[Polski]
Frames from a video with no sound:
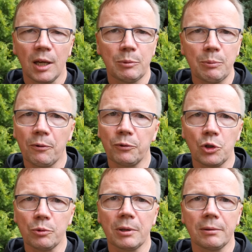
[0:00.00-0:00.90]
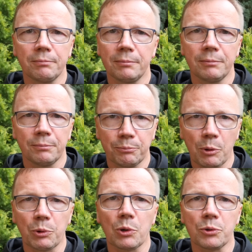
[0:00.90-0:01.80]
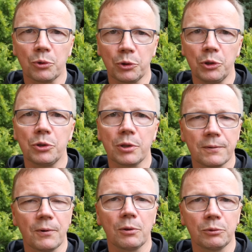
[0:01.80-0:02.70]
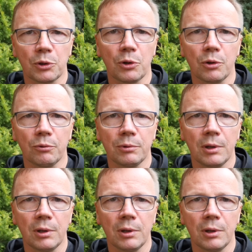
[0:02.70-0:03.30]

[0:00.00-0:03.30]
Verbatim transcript: my powinniśmy po prostu iść swoją drogą.